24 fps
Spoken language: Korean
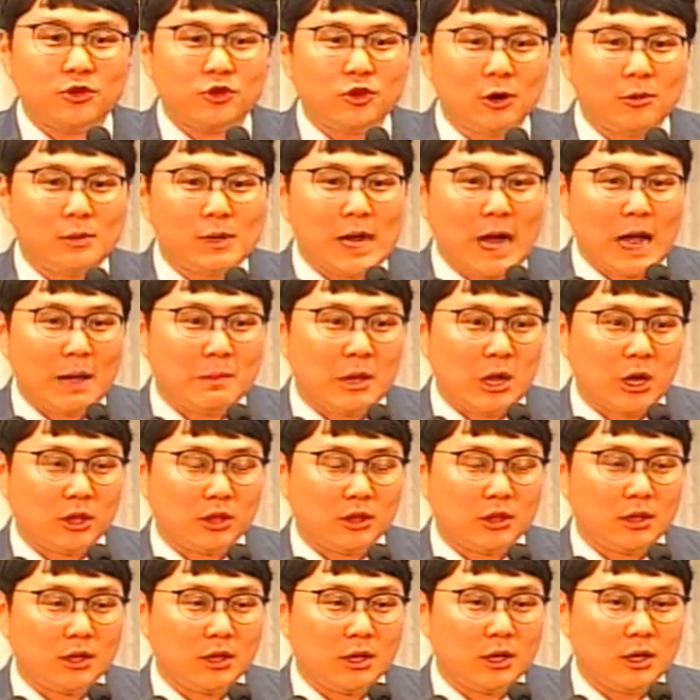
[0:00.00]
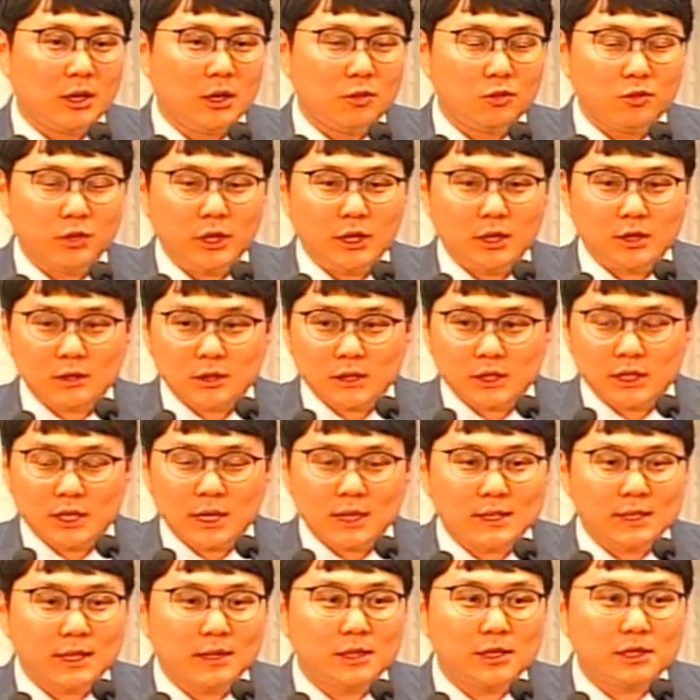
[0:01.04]
유럽을 가면, 우리
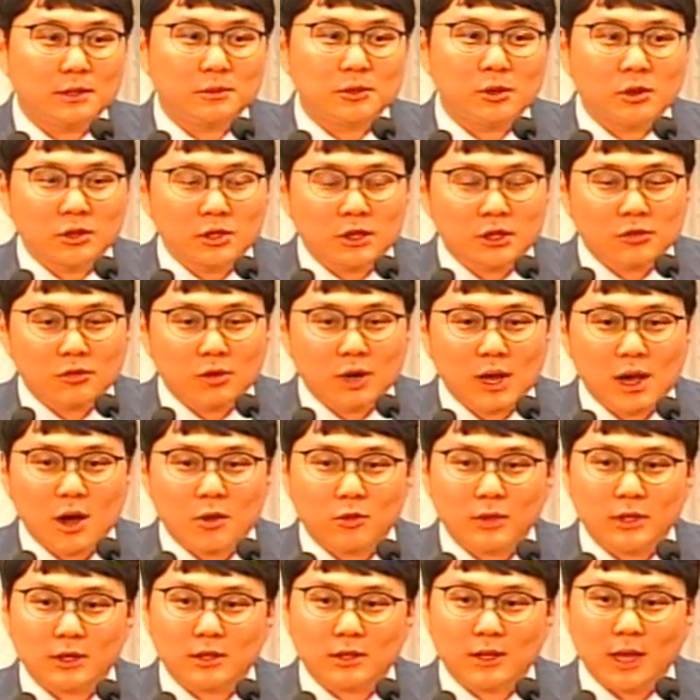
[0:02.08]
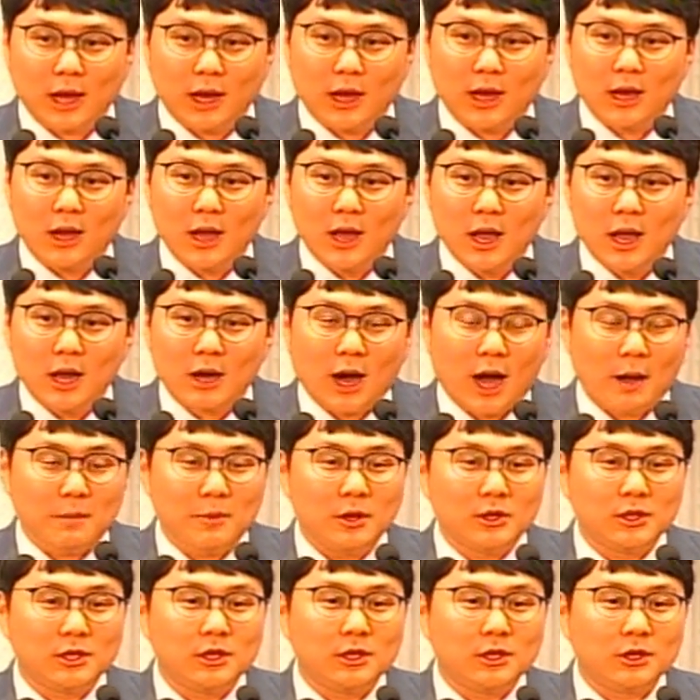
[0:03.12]
신학생들 지금 성지순례 하고 있는데,
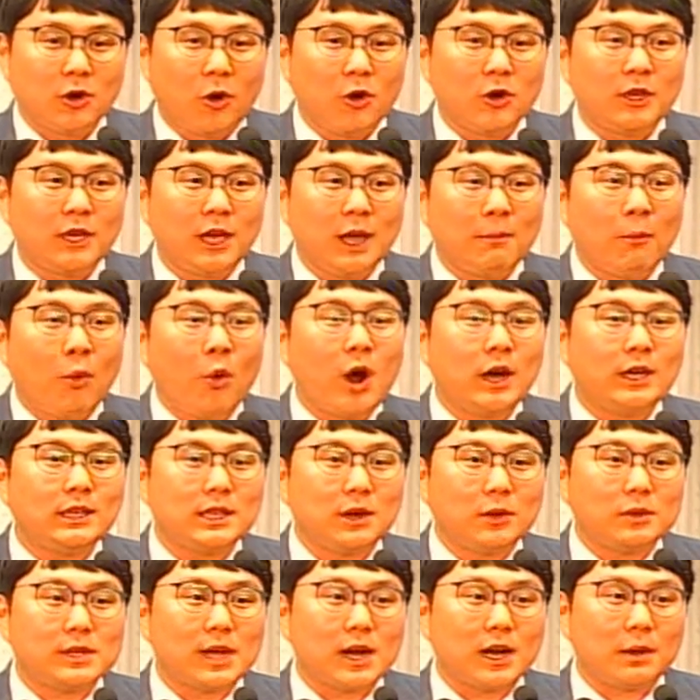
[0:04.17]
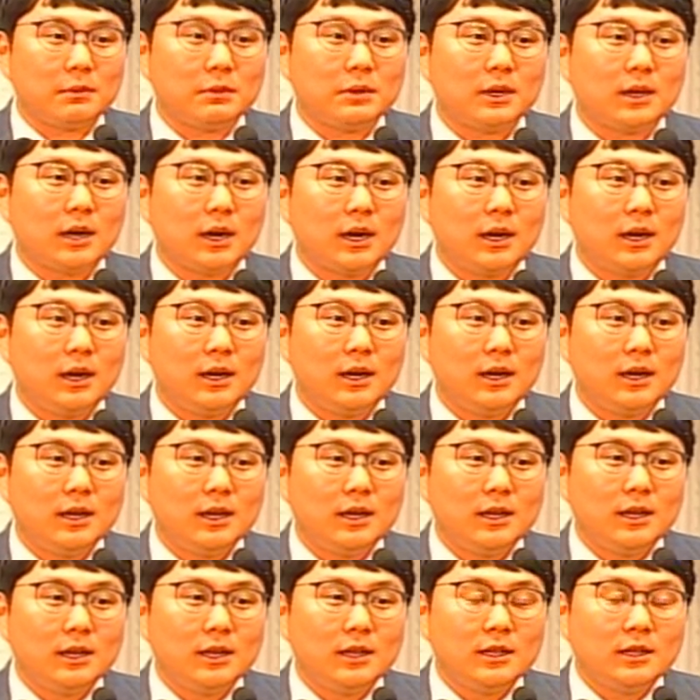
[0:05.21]
가면은 거기에 뭐가 있다고 생각합니까?
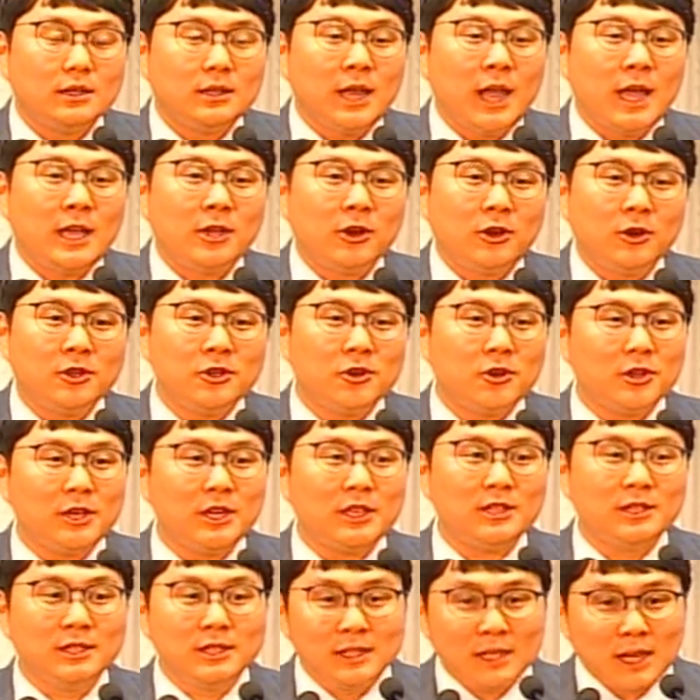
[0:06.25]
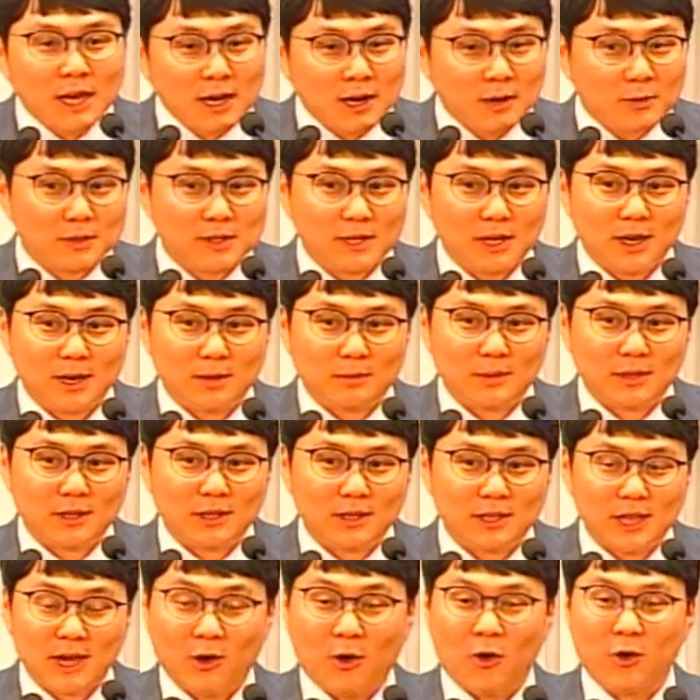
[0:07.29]
내 영역이 는다라고 생각합니다.
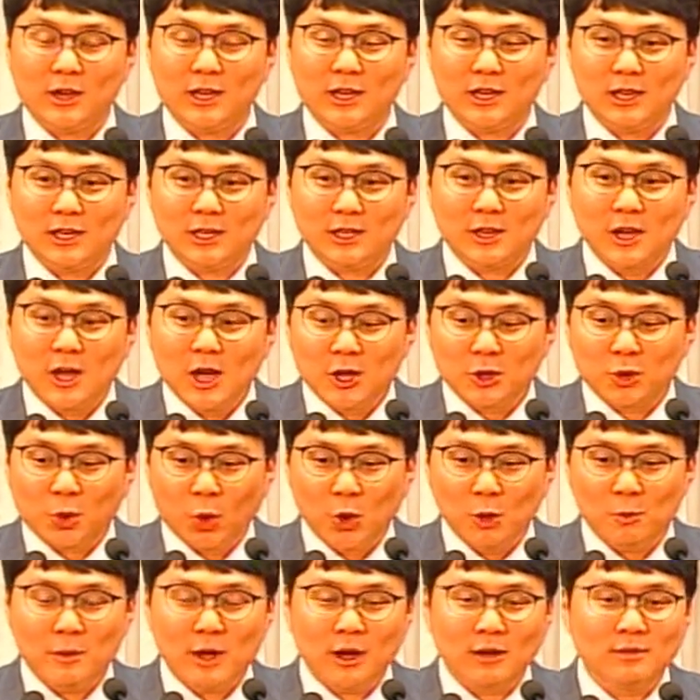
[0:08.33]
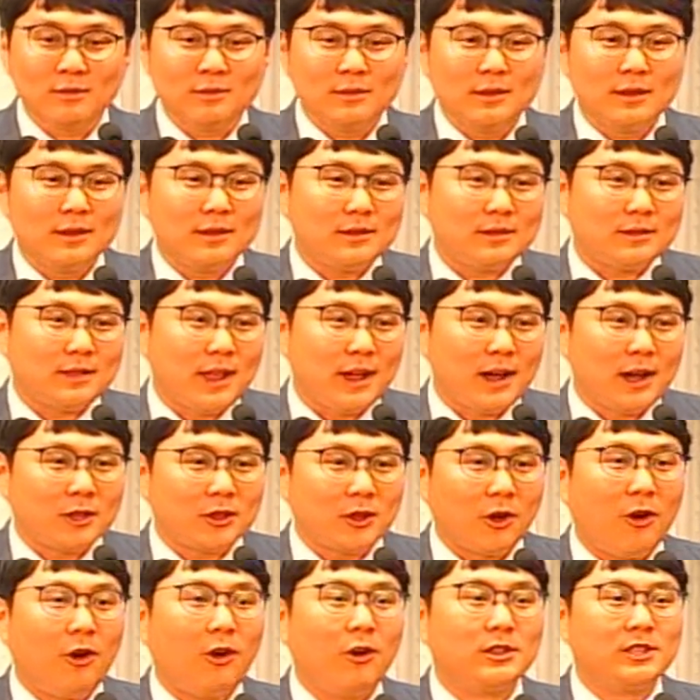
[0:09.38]
근데 거기를 돌면 내가
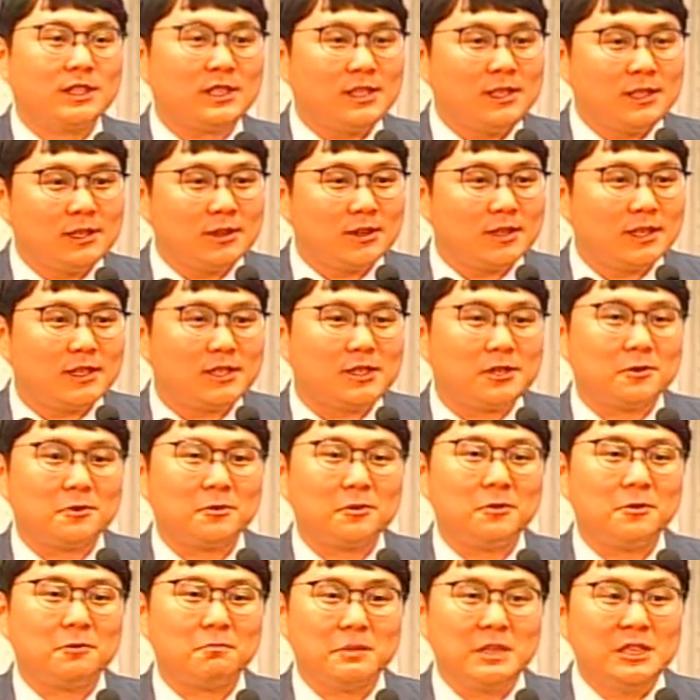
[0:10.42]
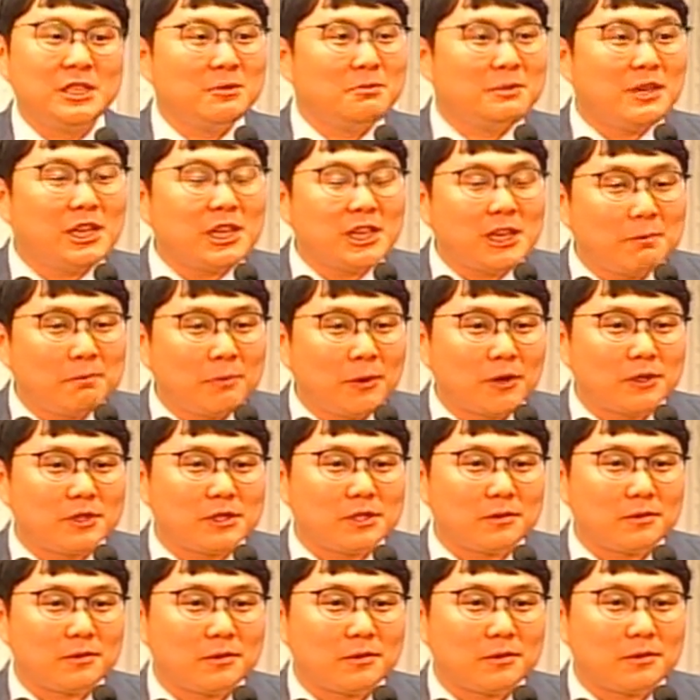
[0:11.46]
더 신성해지고 믿음이
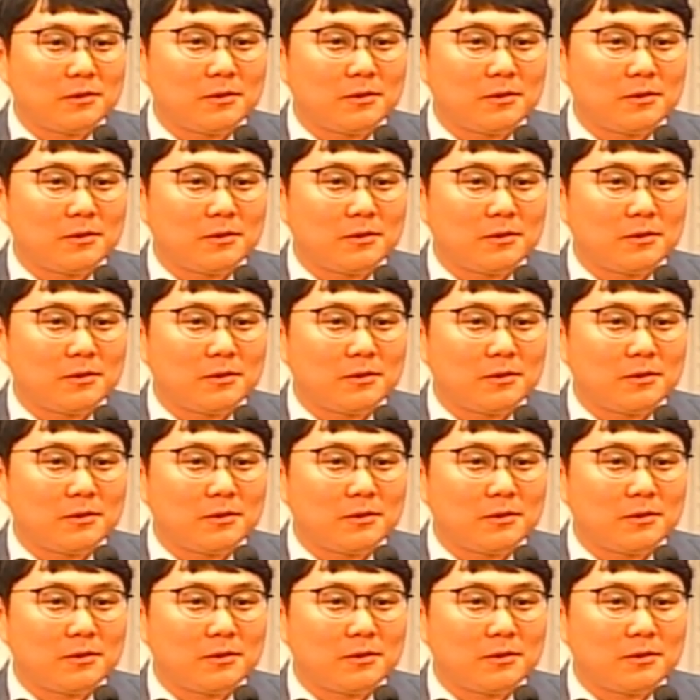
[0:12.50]
깊어지고